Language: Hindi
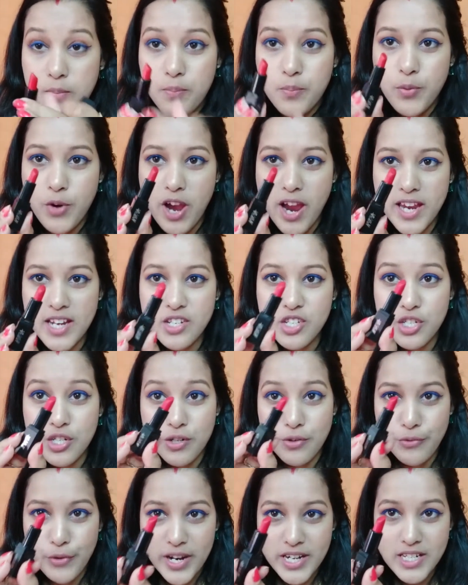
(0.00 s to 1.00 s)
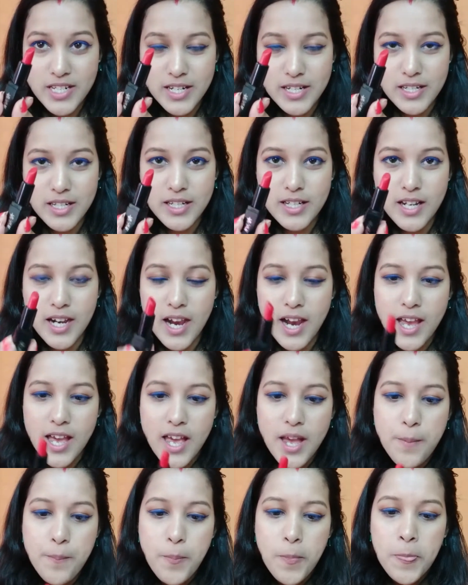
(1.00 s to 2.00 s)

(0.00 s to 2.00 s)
ब्राइट रेड कलर का है